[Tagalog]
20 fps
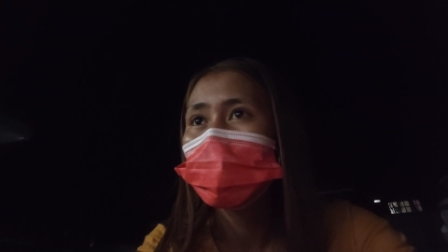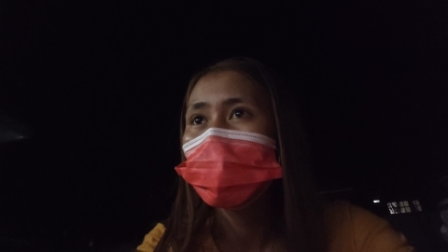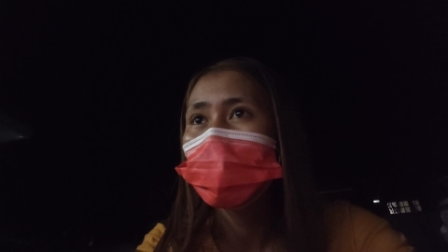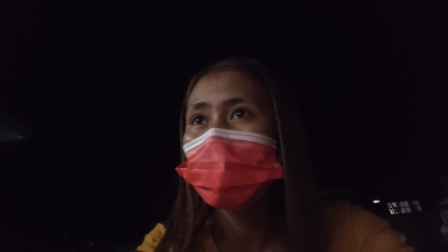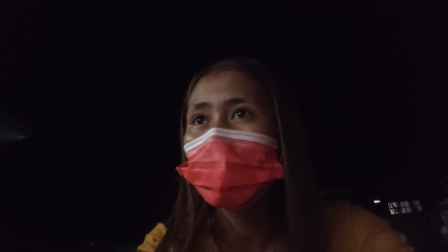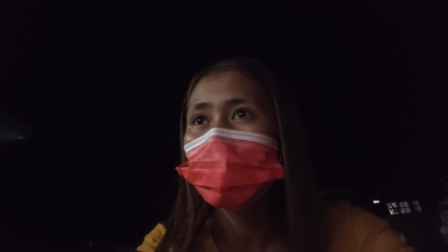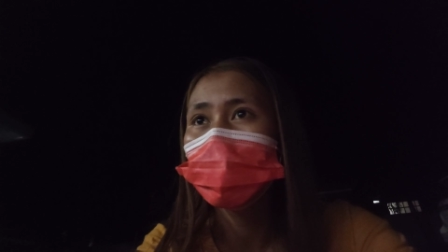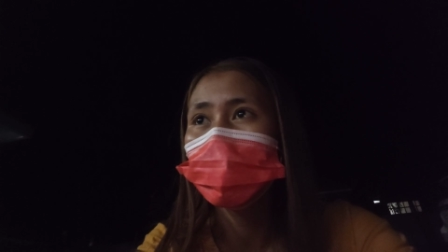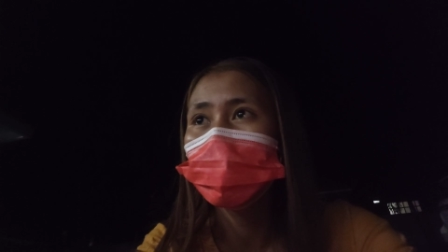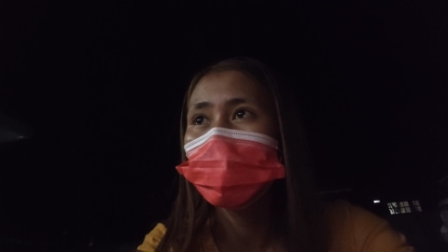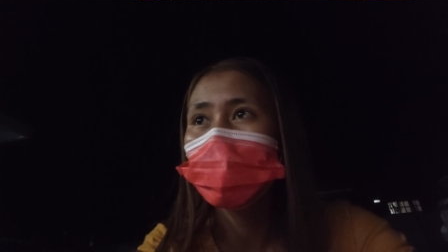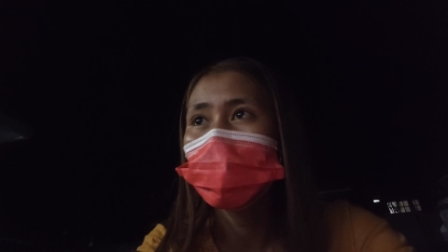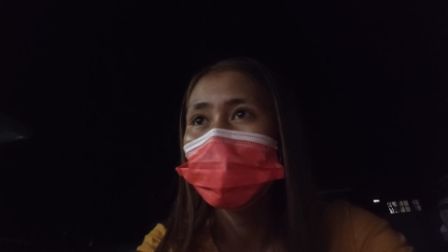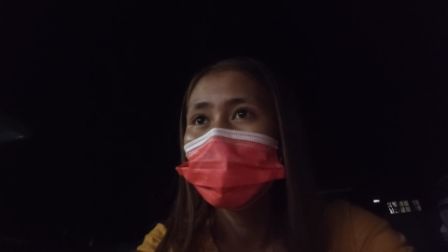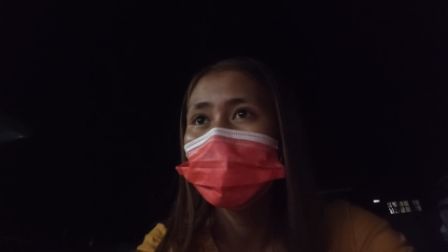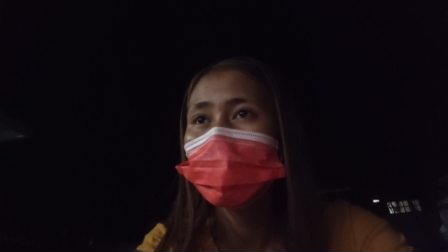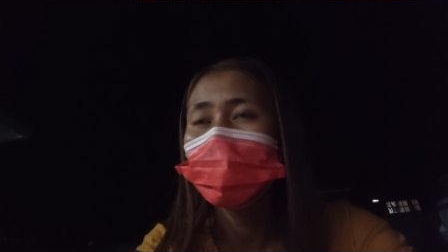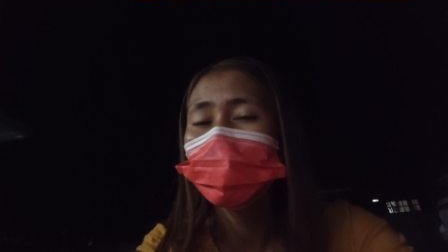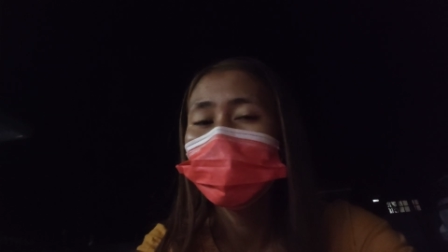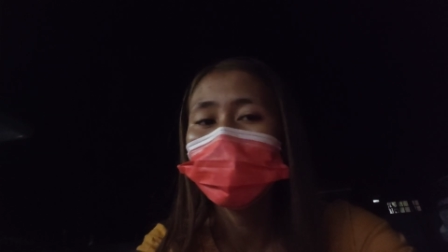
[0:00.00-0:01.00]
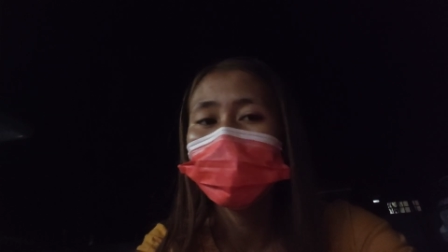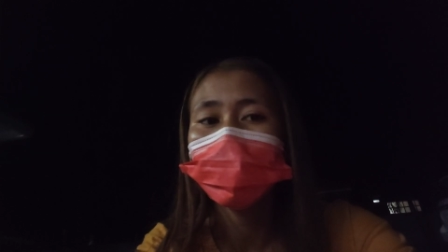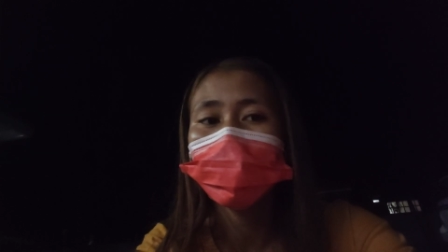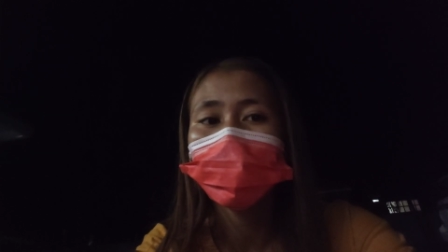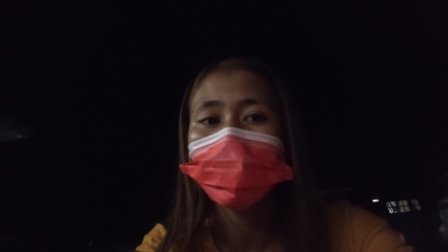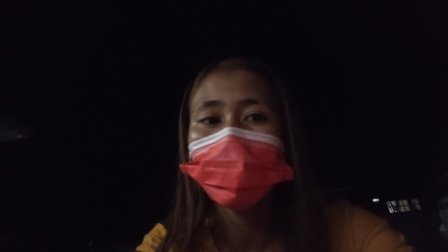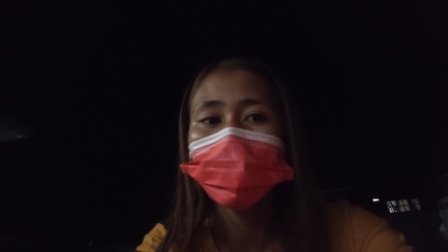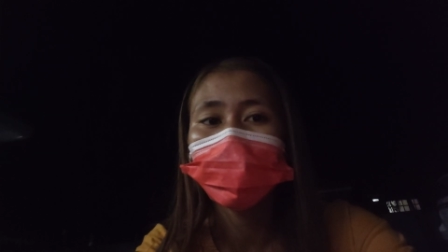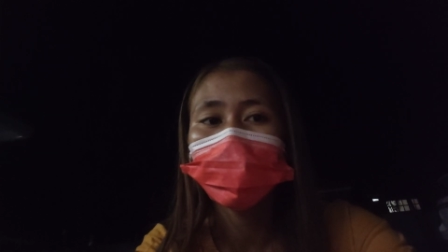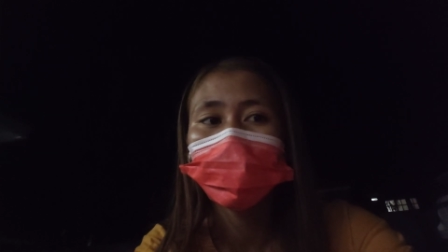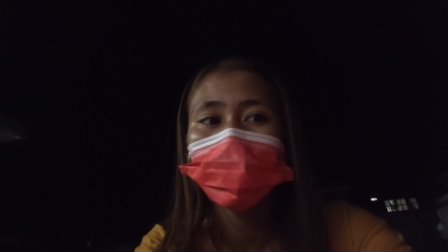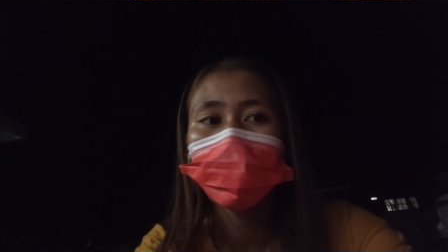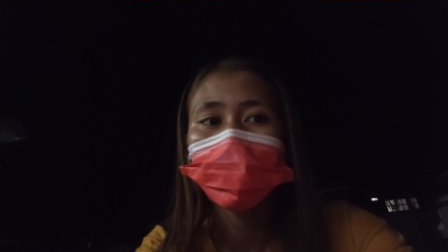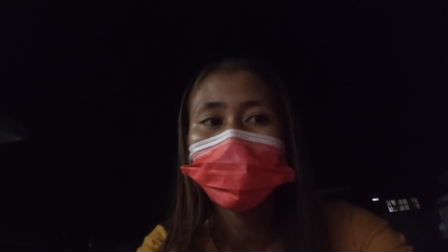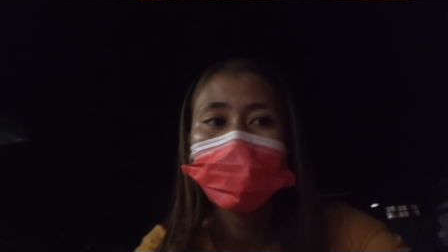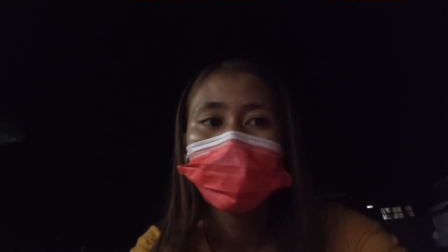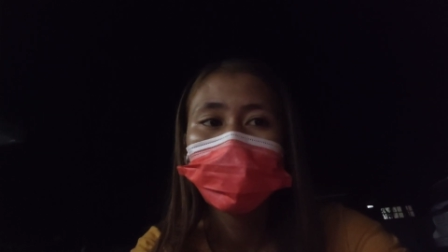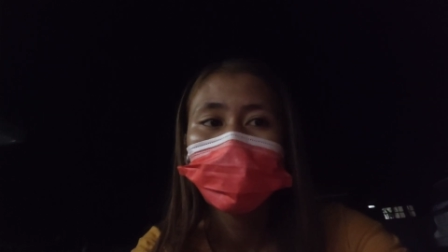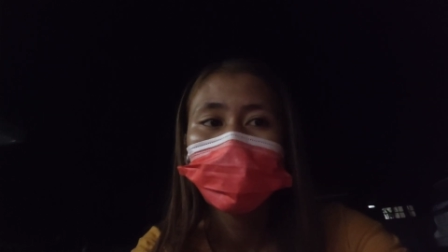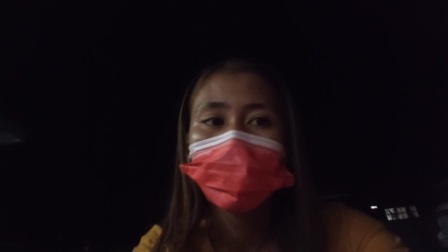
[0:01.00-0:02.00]
ay ano po
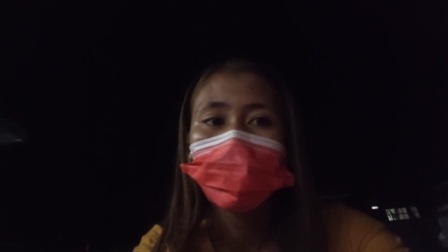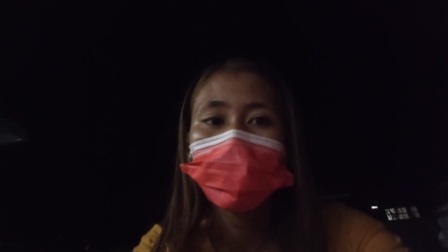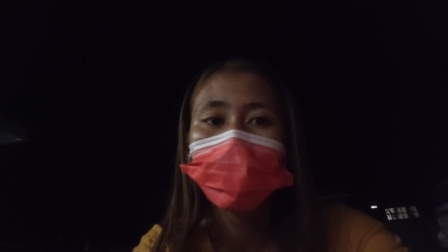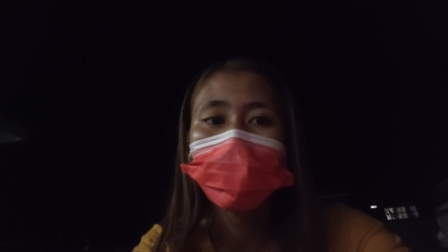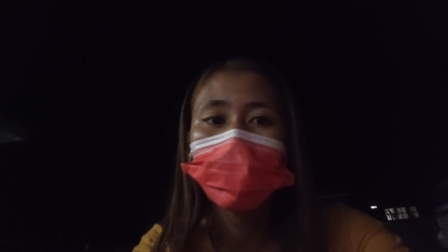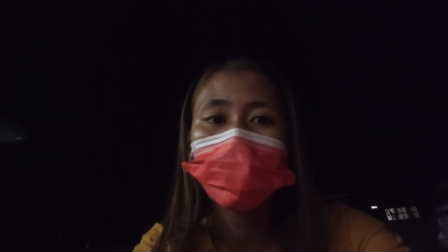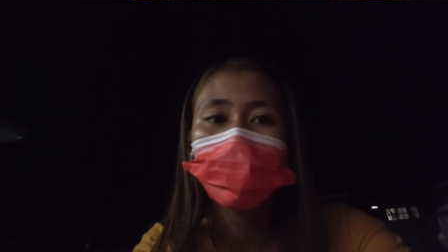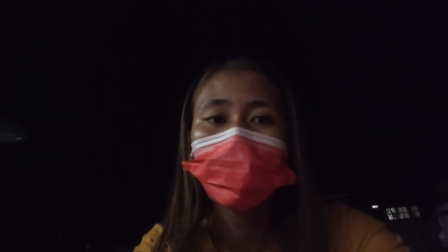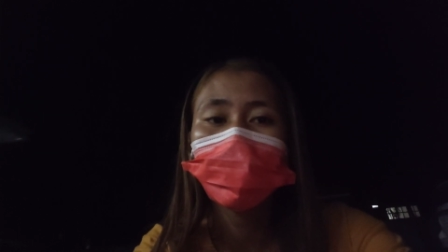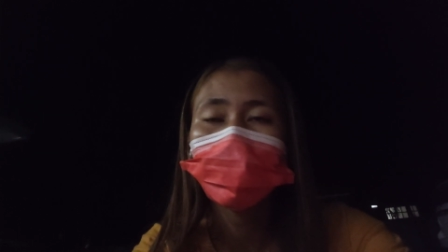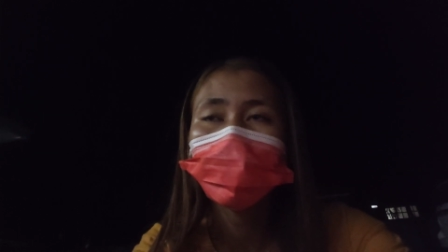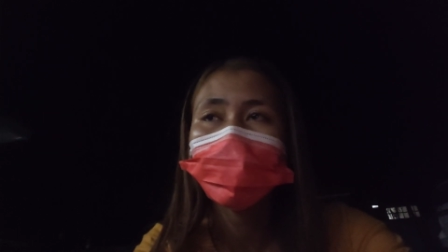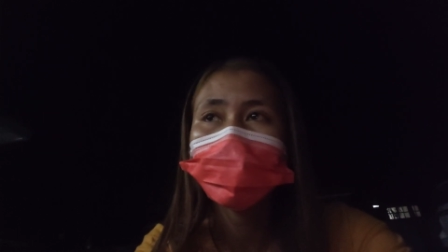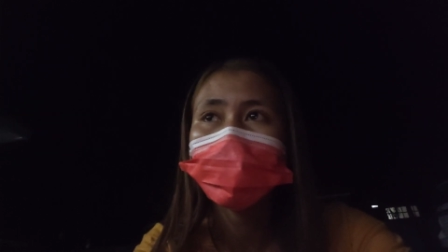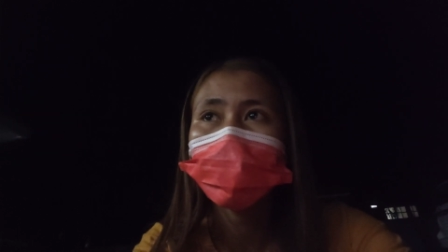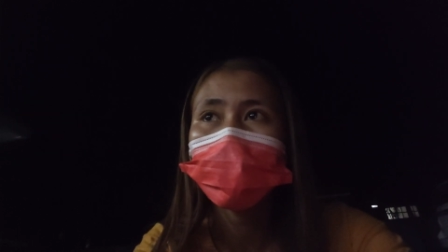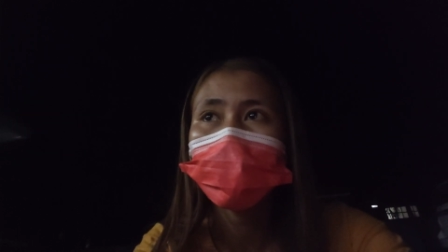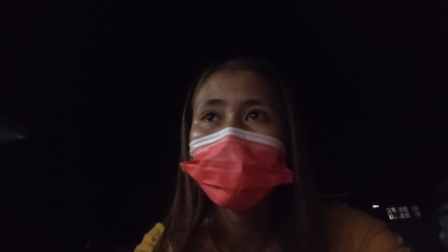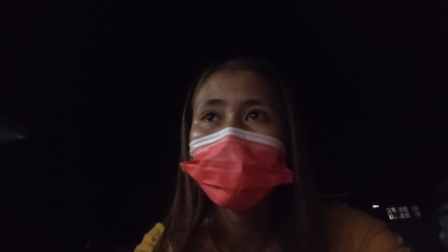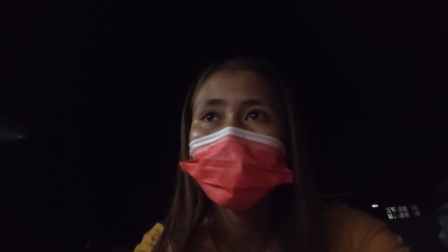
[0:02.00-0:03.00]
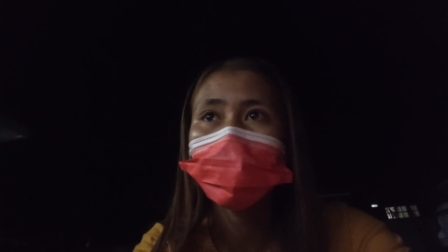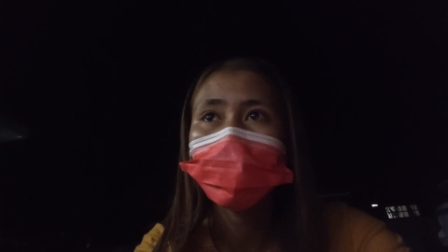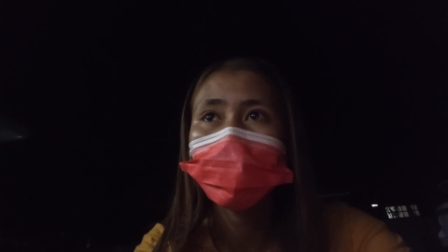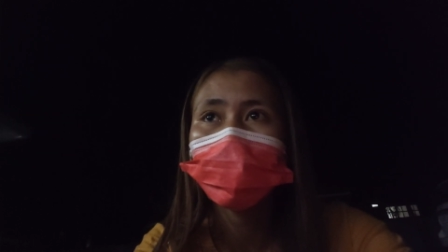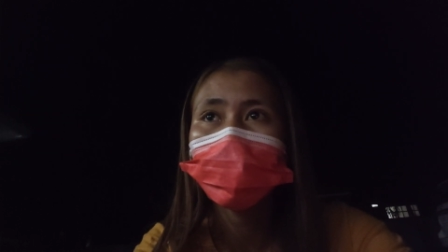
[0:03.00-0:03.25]
bago po siya ip